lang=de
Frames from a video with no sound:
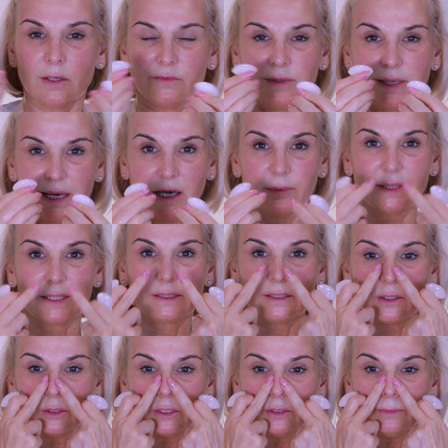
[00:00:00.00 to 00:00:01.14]
Wir arbeiten
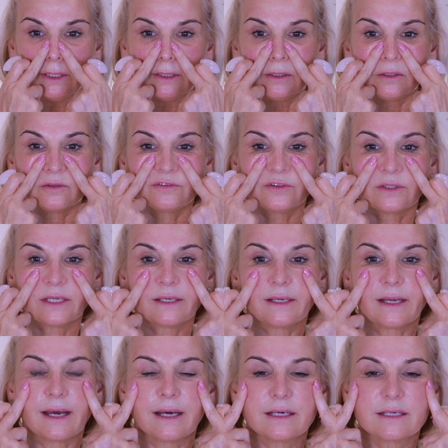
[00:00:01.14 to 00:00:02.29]
auch immer von der
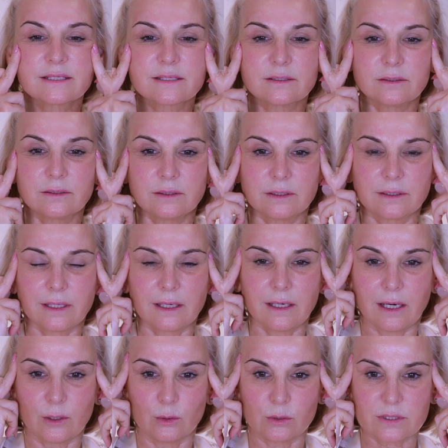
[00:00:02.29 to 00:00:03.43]
Nase nach
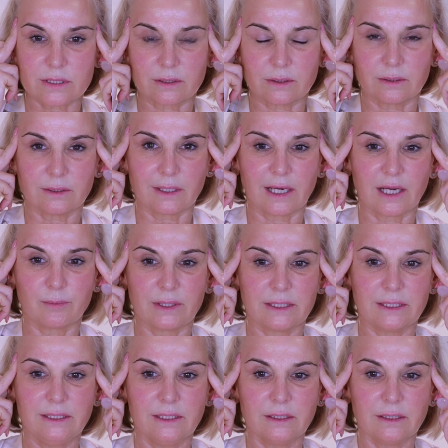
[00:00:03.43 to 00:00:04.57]
außen. Einmal
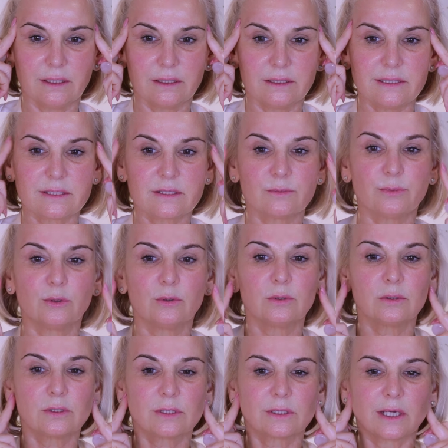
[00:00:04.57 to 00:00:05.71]
hier an diesen
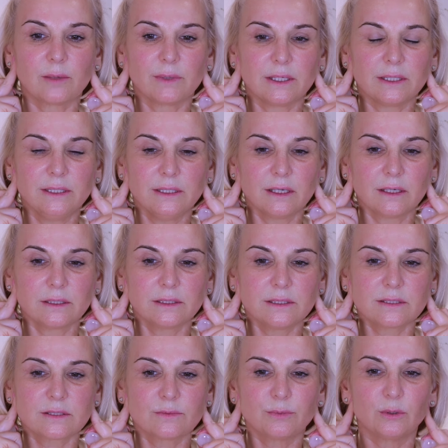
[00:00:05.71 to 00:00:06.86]
Punkt, einmal hier an
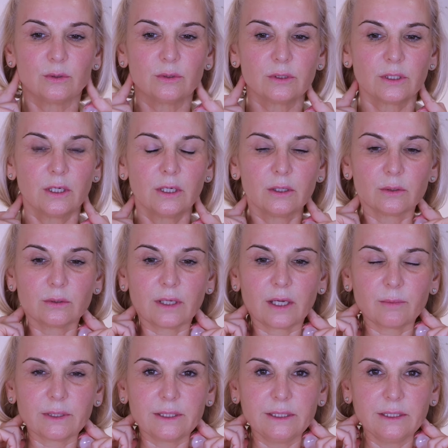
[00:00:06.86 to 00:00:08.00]
diesen Punkt und
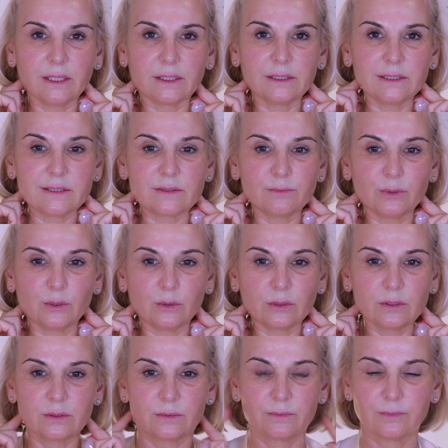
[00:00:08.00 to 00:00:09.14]
einmal hier an diesen
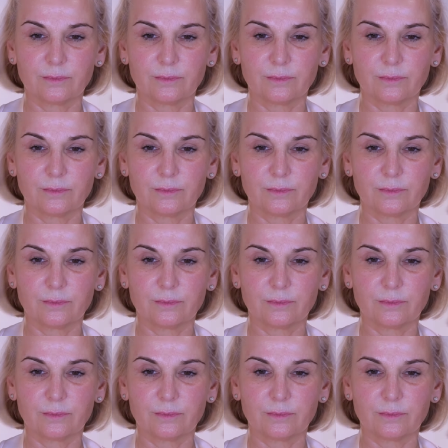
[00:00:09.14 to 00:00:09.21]
Punkt.